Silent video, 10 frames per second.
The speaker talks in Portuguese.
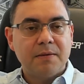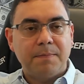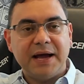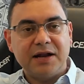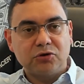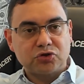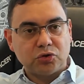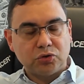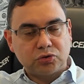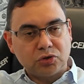para os
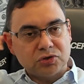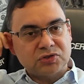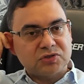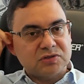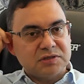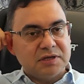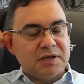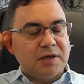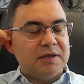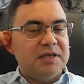outros
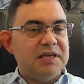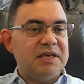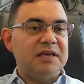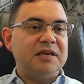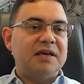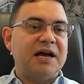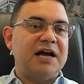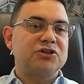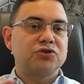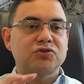e
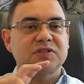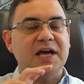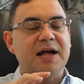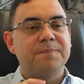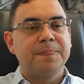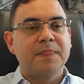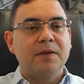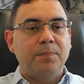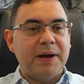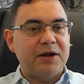ajustar
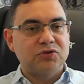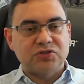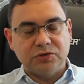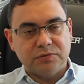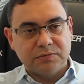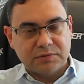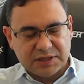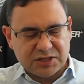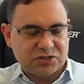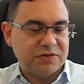para o seu. E
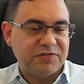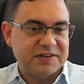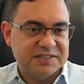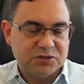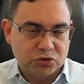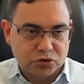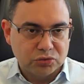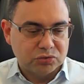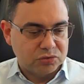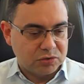daí a gente vai fazer isso
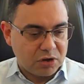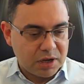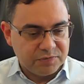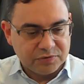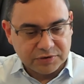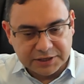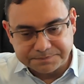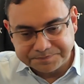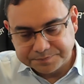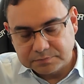junto, óbvio, né?
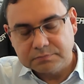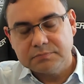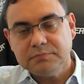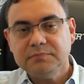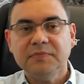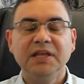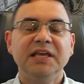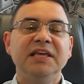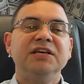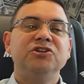
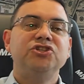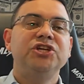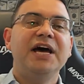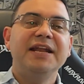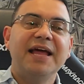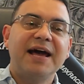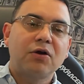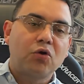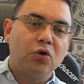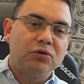Já na
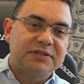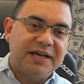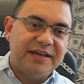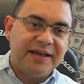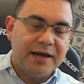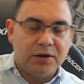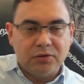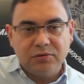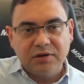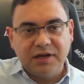conta
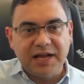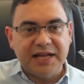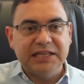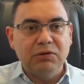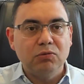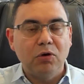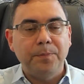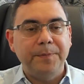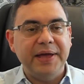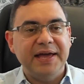real, cada um
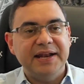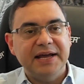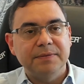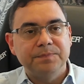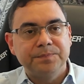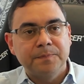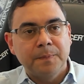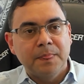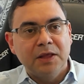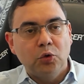opera
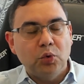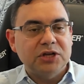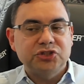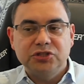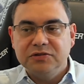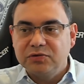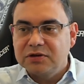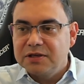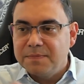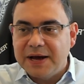o ativo
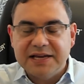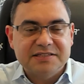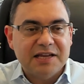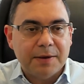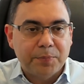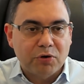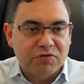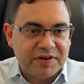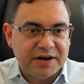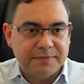que mais lhe
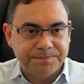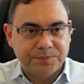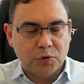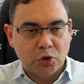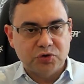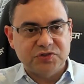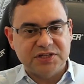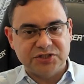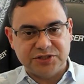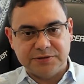aprouver. Ou
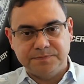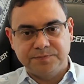seja,